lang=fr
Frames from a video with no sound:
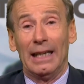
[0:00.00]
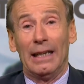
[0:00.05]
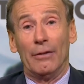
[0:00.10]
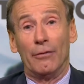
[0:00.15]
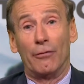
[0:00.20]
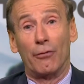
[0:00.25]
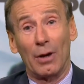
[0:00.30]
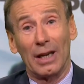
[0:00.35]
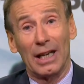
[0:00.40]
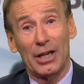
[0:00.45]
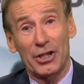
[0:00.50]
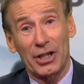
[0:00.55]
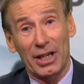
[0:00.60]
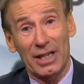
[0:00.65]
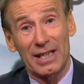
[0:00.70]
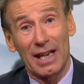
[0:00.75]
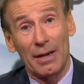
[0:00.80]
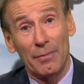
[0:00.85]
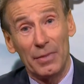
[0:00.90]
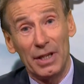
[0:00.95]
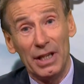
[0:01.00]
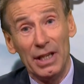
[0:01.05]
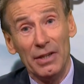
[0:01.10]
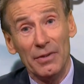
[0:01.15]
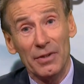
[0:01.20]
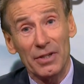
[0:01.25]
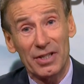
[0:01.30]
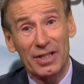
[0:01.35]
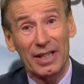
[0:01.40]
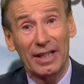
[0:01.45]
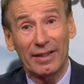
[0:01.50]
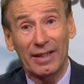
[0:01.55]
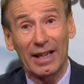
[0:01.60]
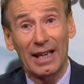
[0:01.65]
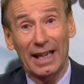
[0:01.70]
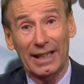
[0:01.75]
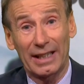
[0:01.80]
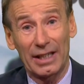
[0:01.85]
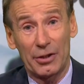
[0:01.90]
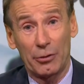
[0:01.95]
Voilà, chers amis, c'était
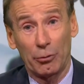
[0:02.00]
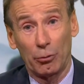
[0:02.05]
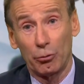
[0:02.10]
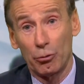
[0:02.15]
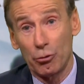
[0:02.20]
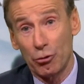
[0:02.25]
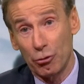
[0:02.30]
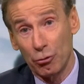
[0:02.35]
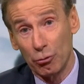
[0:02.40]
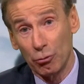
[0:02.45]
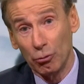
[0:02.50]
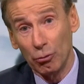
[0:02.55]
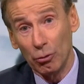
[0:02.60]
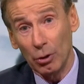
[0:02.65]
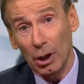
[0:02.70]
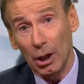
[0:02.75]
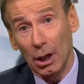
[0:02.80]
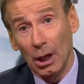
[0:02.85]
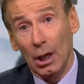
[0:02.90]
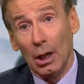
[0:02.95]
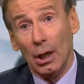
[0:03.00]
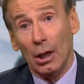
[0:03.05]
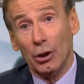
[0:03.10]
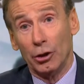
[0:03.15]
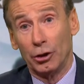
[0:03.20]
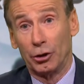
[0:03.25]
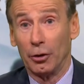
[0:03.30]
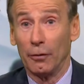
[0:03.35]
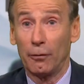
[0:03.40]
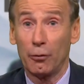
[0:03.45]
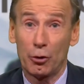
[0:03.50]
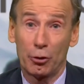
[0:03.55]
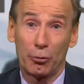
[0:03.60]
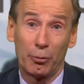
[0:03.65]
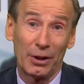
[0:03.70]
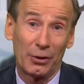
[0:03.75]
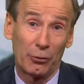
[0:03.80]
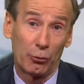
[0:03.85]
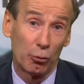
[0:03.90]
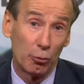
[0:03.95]
la question du jour. Je vous
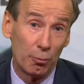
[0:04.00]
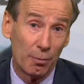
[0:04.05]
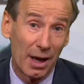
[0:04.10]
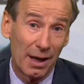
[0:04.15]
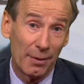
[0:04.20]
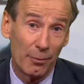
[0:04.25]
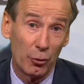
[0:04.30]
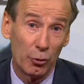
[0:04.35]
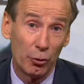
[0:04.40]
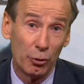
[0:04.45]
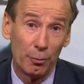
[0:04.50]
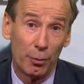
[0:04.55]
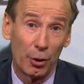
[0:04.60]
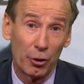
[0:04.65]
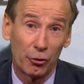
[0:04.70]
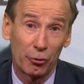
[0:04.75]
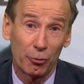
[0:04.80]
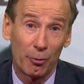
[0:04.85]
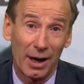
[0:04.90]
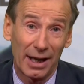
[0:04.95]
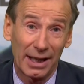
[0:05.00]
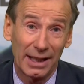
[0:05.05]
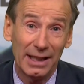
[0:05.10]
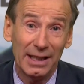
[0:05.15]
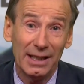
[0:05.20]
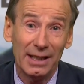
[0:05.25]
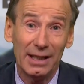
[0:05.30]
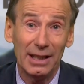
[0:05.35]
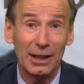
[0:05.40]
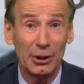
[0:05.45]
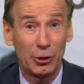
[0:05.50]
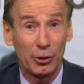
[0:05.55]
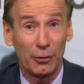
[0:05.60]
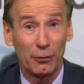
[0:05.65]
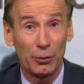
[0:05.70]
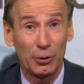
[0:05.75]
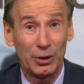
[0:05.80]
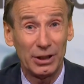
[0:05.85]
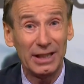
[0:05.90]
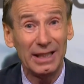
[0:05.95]
souhaite tout de même une bonne soirée et je
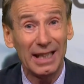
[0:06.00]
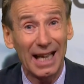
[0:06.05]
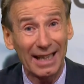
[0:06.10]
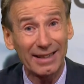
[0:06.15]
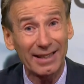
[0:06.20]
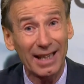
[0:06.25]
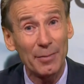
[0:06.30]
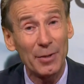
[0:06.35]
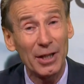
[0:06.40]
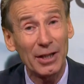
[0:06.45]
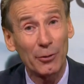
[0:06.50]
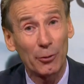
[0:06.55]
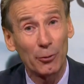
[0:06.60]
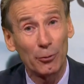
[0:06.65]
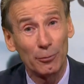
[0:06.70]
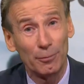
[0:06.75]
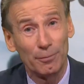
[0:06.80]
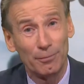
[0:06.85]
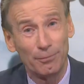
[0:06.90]
vous dis à très bientôt.